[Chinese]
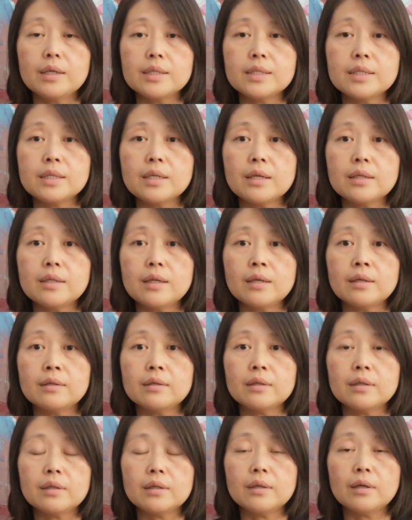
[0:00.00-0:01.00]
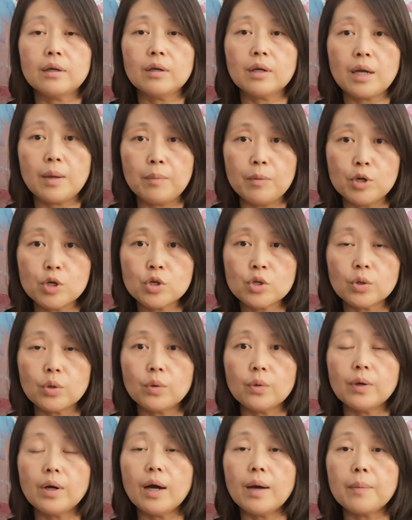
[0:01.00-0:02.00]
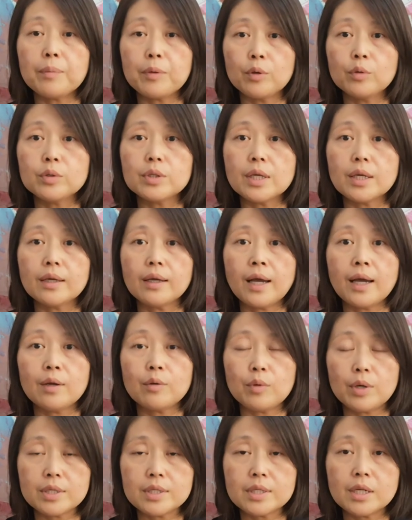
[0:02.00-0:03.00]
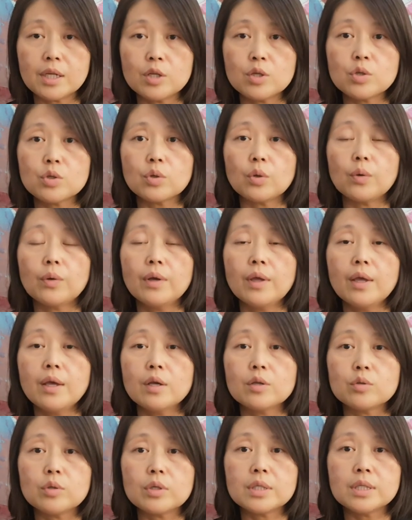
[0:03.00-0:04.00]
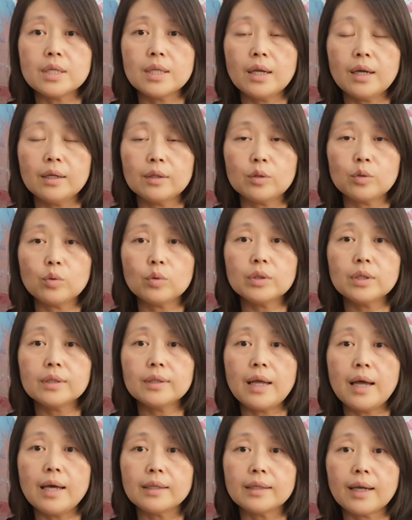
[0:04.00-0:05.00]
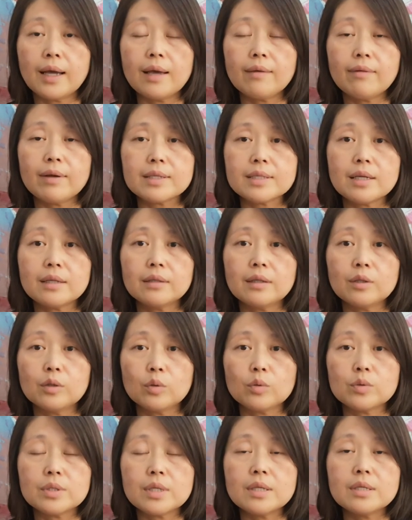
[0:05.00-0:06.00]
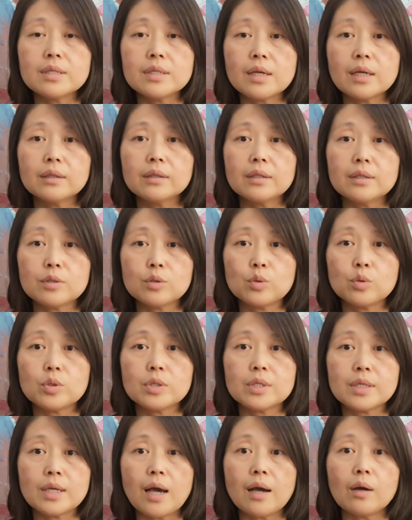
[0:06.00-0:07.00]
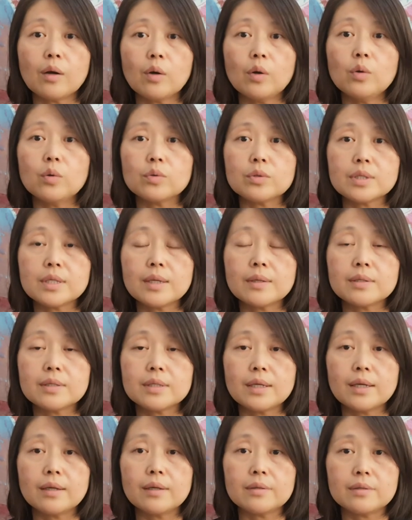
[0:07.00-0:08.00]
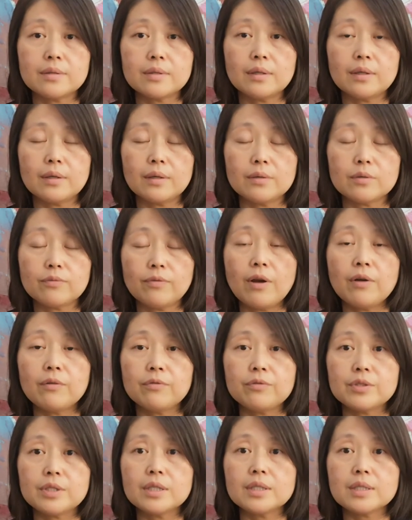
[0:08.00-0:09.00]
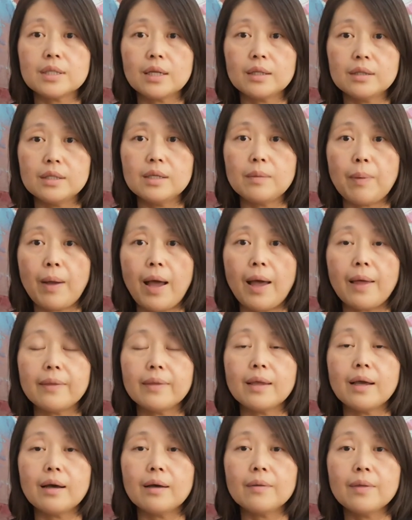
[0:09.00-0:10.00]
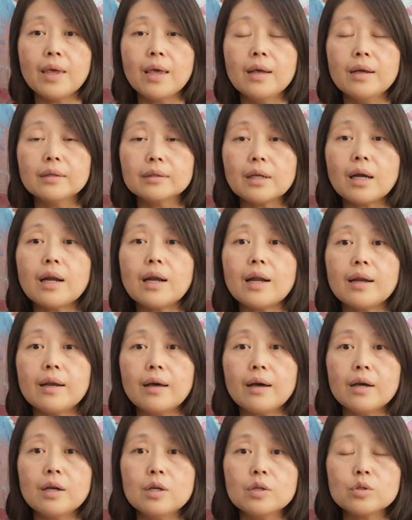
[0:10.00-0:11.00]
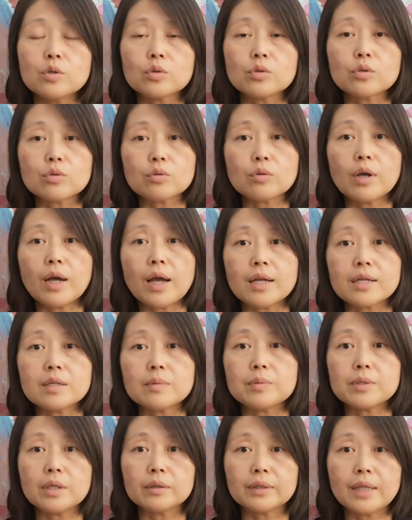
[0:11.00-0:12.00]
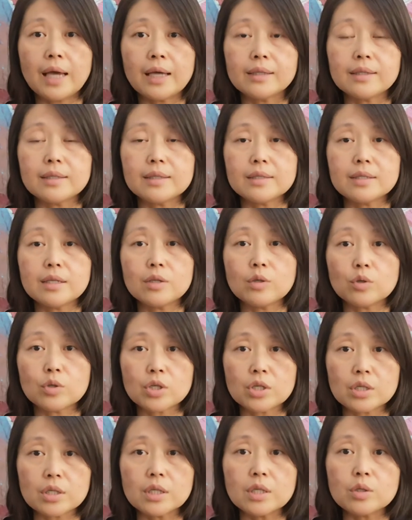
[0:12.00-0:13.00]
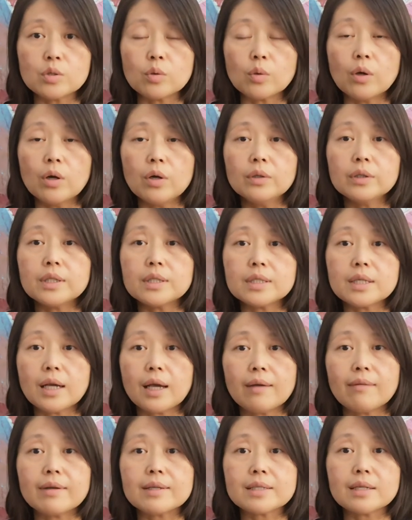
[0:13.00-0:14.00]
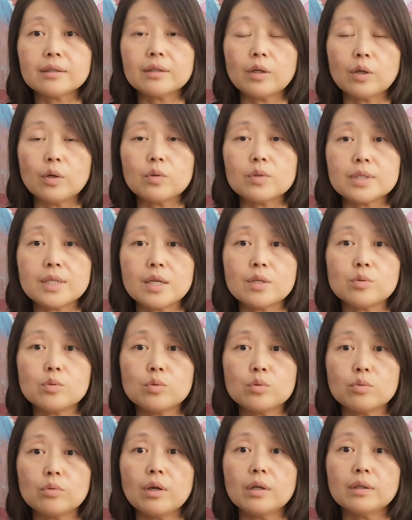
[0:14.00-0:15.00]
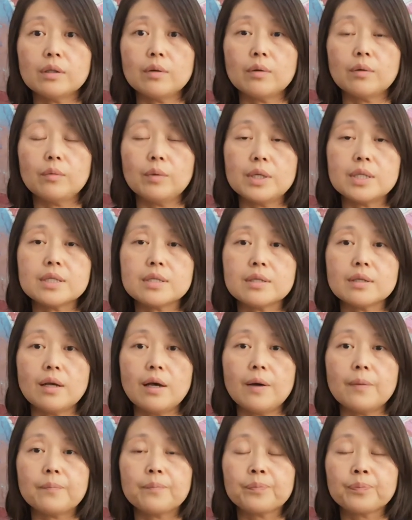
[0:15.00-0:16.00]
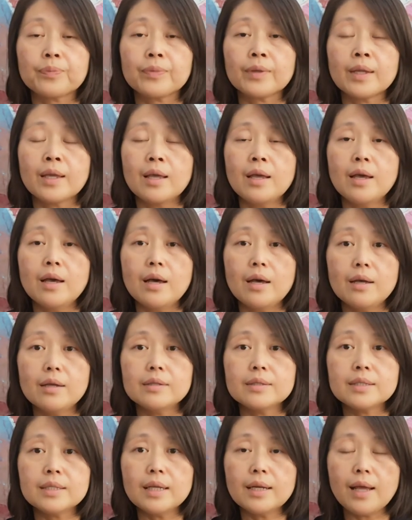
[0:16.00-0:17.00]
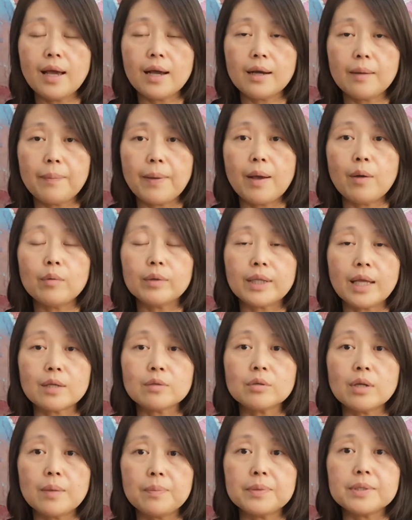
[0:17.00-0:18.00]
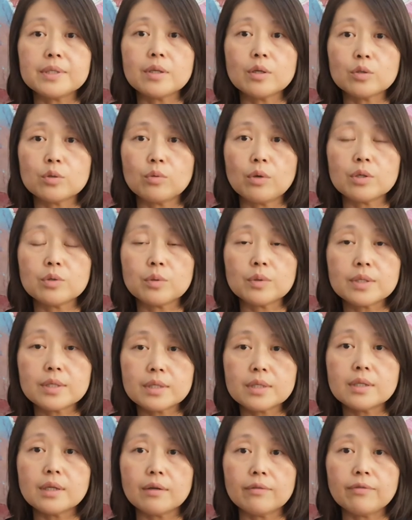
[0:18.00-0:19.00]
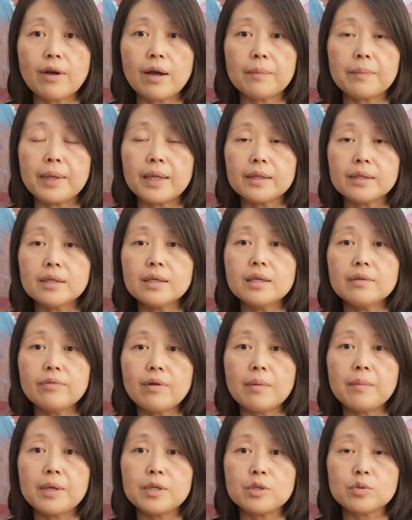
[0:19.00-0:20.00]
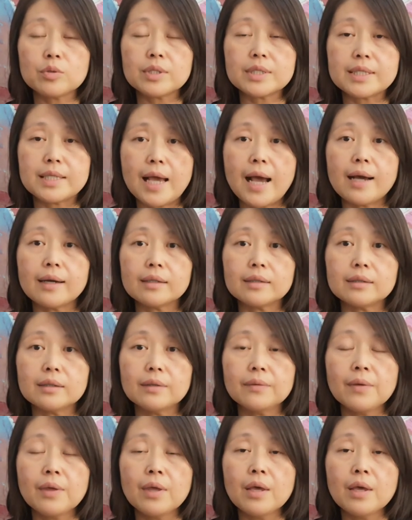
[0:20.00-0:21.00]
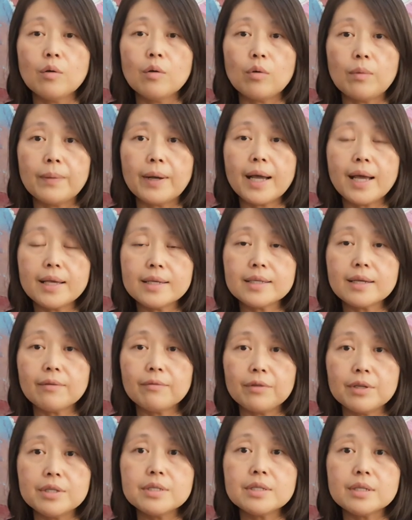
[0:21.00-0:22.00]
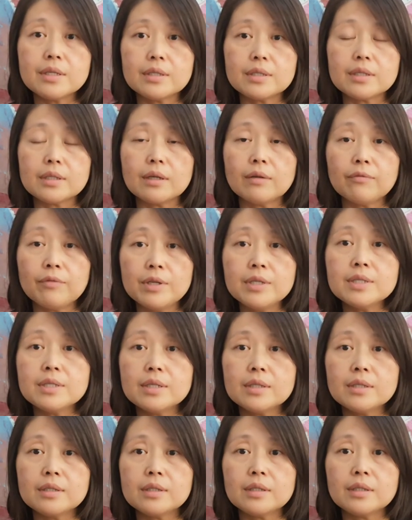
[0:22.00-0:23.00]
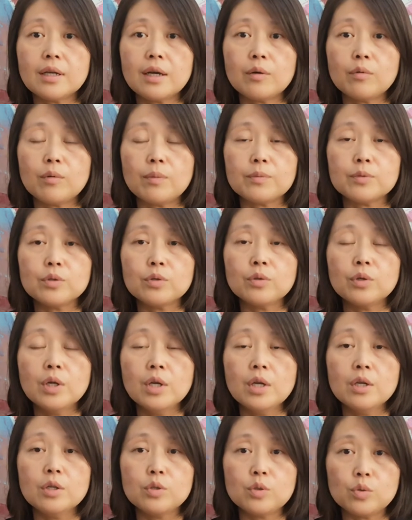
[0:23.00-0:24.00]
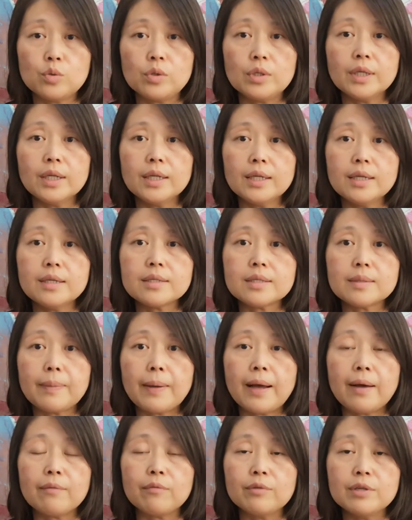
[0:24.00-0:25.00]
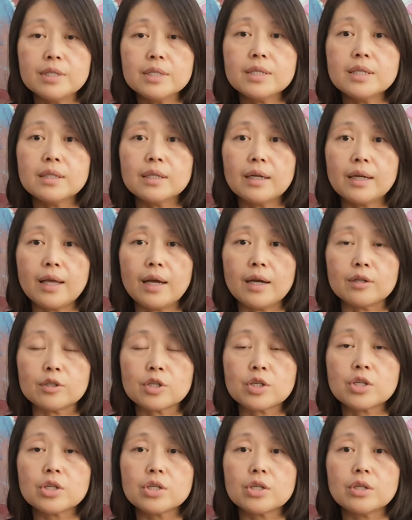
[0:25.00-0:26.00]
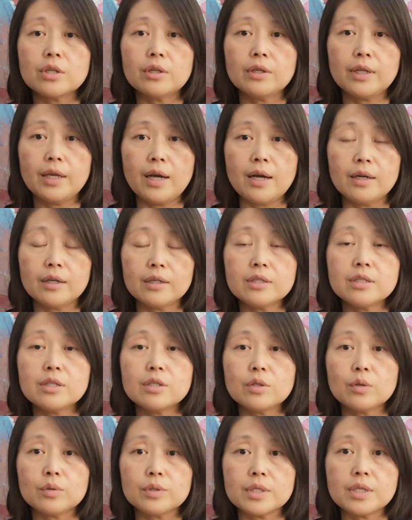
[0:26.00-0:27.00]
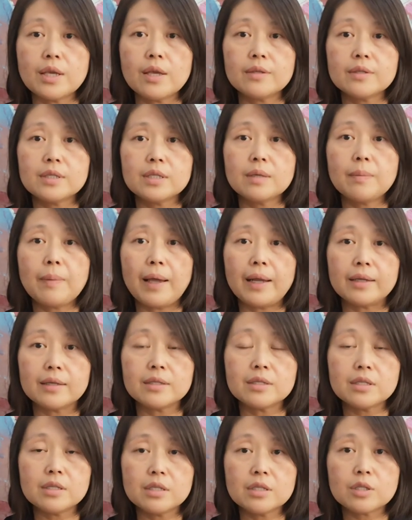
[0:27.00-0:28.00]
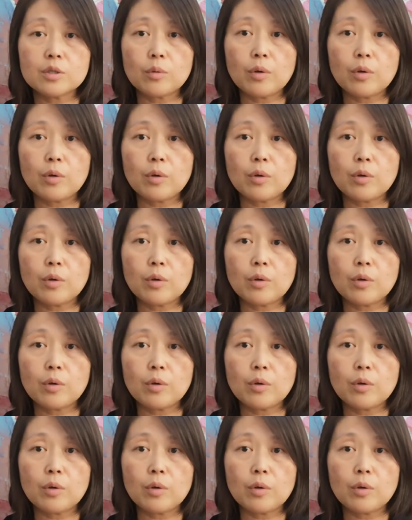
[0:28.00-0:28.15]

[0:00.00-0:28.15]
一些那个 commercial 啊 building 还有 residential，所以现在很多的大的开发商呢都争相的去。抢购这这个这个望附近的这些地盘哈，当然呢，就是说还是比较大的一些有实力雄厚的一些开发商能够占据主要的位置啊。嗯，这两个盘我拿出来比较，主要从四个方面。第一方面就是价格，我们看一下 Vincent。Vincent 呢，我们就举一个例子吧。Vincent 两室两个洗手间，七百零七